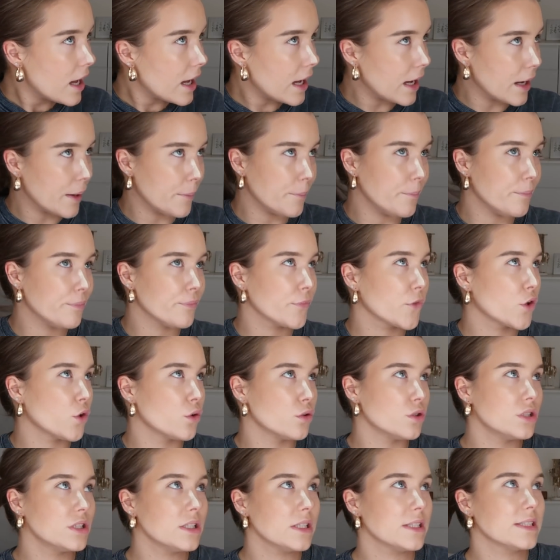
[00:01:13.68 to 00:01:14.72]
ähm,
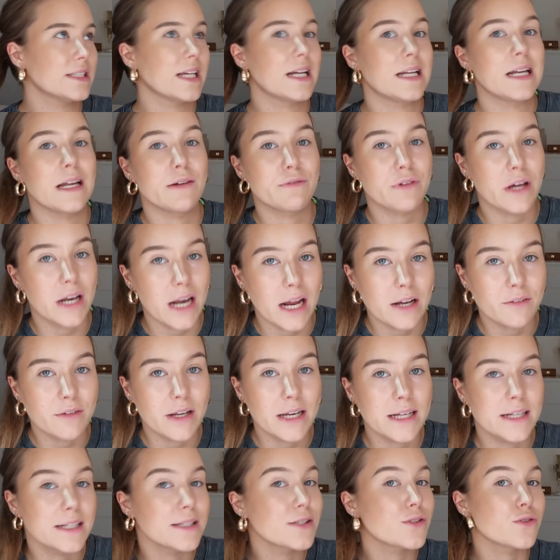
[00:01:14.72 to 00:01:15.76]
und es halt einfach
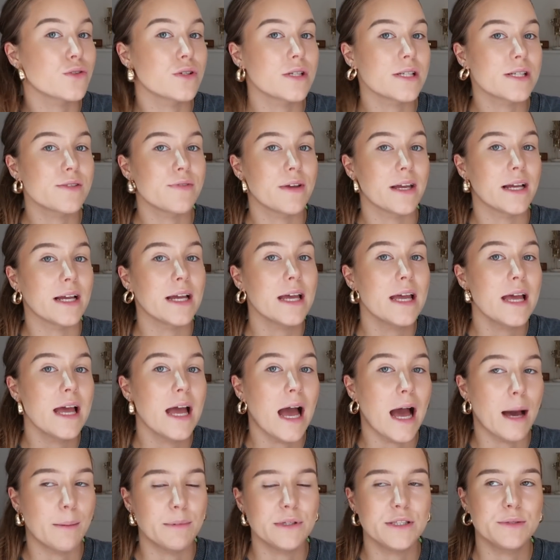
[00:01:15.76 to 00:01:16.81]
langweilig ist. Und deswegen
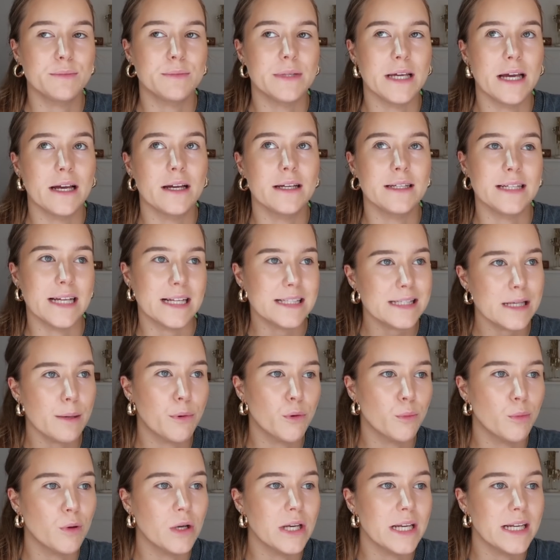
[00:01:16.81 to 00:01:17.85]
habe ich mir jetzt
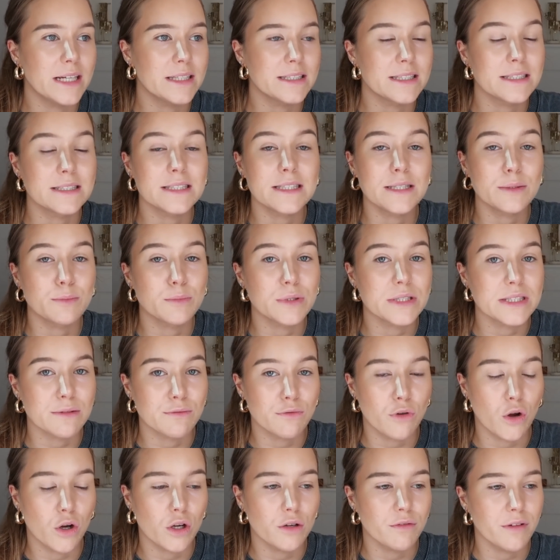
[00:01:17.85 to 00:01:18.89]
aber überlegt, dass ich ein
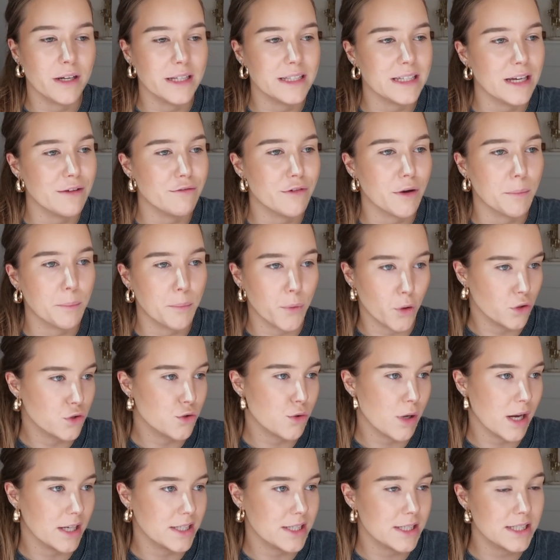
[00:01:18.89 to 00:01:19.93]
bisschen vlogge, weil ich einfach Bock
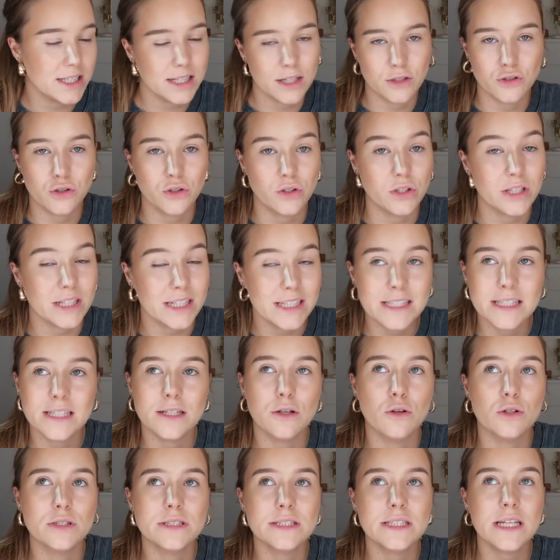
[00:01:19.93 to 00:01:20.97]
zu hatte. Ich hatte heute richtig
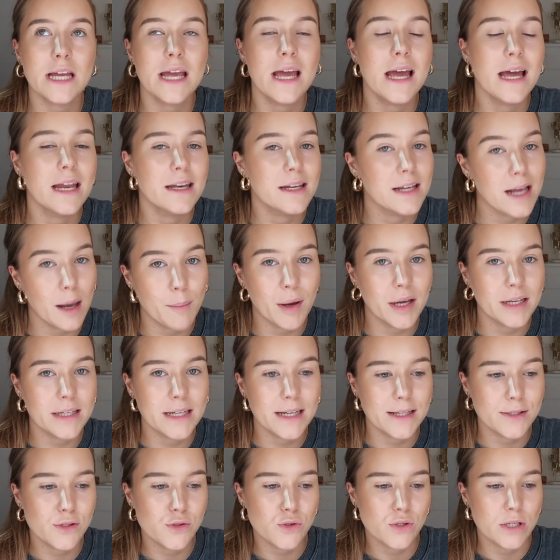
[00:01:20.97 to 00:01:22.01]
Lust, die Kamera in
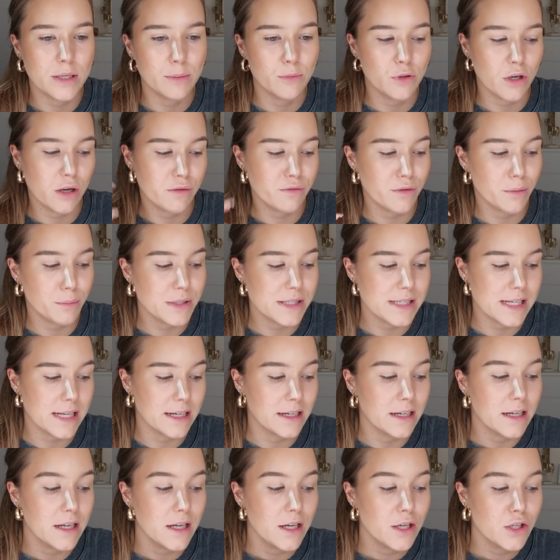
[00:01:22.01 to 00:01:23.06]
die Hand zu nehmen und einfach ein
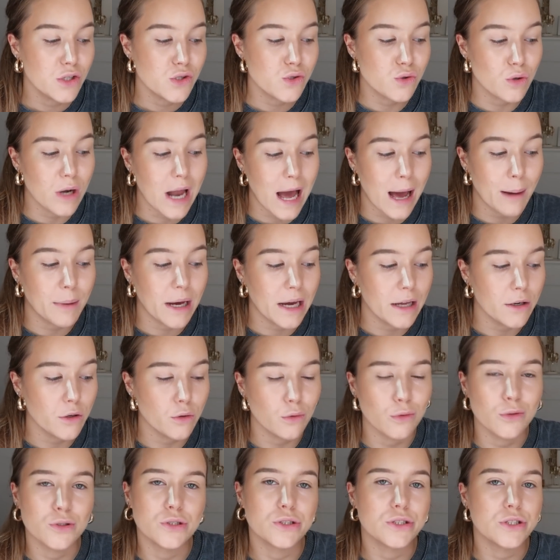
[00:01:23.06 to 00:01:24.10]
bisschen zu labern
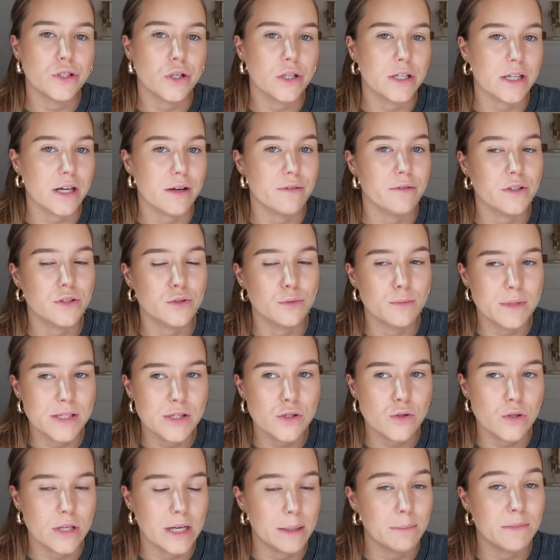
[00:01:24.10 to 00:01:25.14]
und euch einfach so
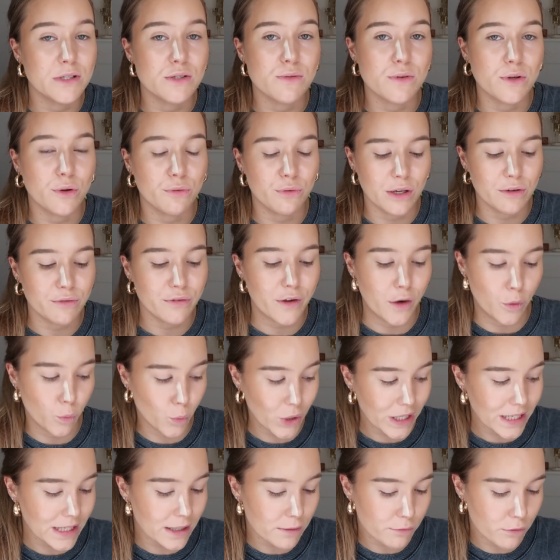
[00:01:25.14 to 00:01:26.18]
mitzunehmen. Es wird auf jeden Fall ein
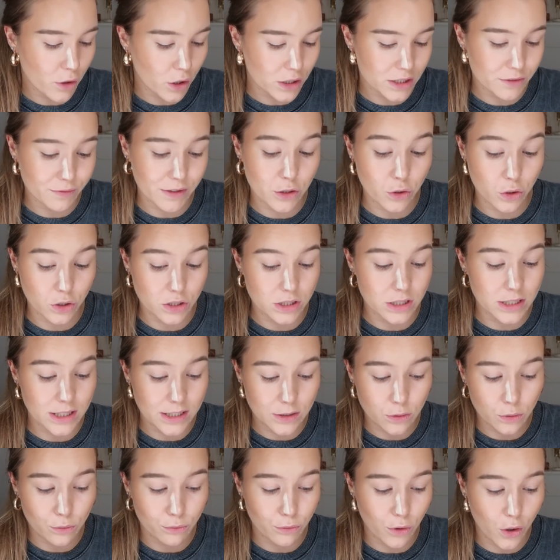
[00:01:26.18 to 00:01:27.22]
Weekly-Vlog. Ich werde heute
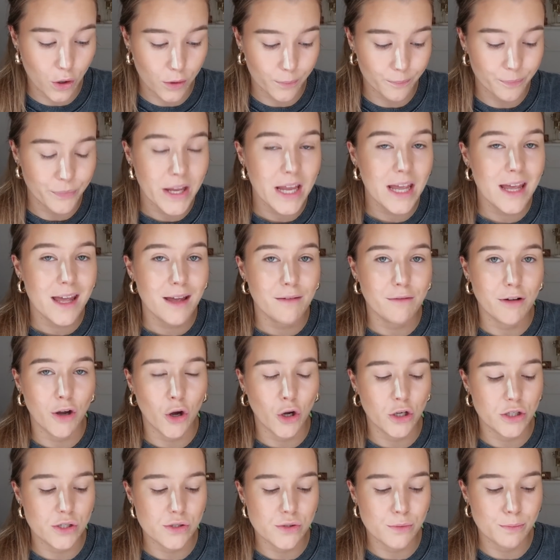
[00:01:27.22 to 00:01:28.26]
nicht nur vloggen, weil
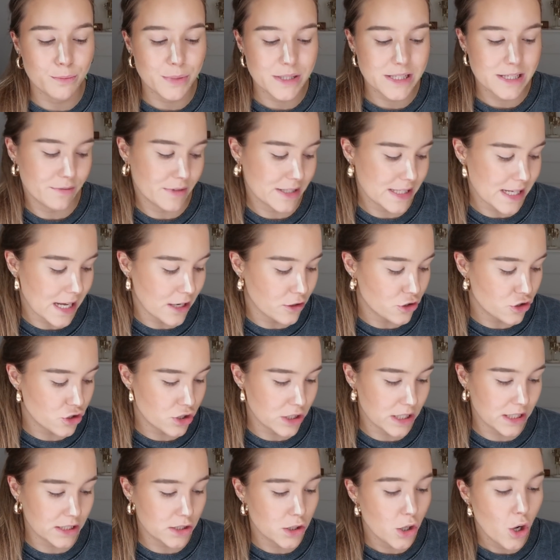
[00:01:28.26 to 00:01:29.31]
heute so ein bisschen was
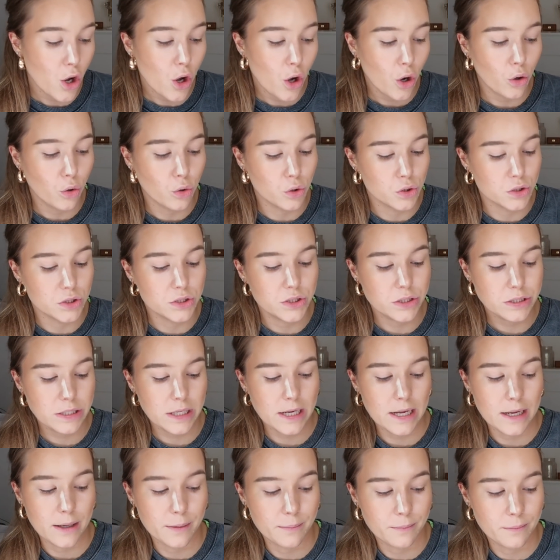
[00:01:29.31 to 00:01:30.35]
ansteht und
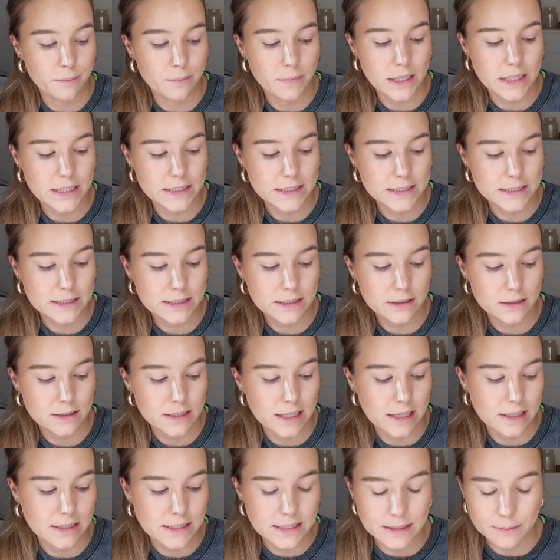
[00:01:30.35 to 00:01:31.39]
ähm, ich
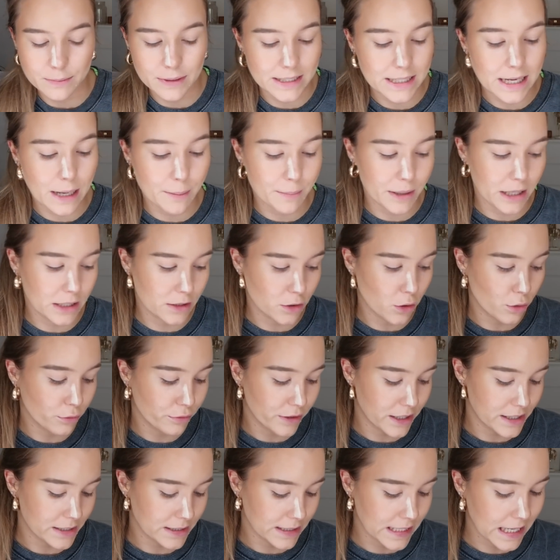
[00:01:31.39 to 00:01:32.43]
da nicht immer die Kamera drauf
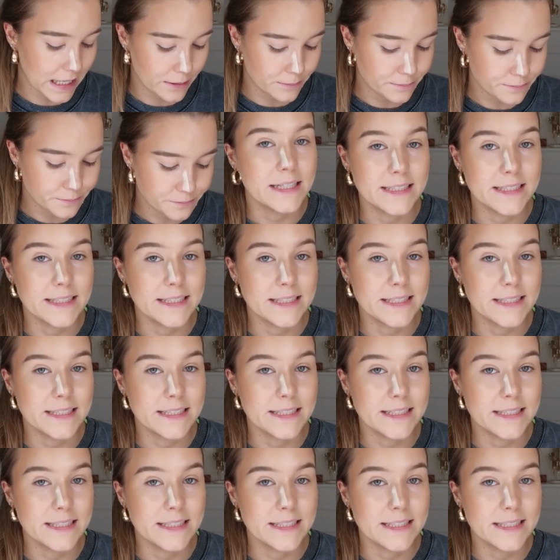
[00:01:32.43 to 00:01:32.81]
halten kann.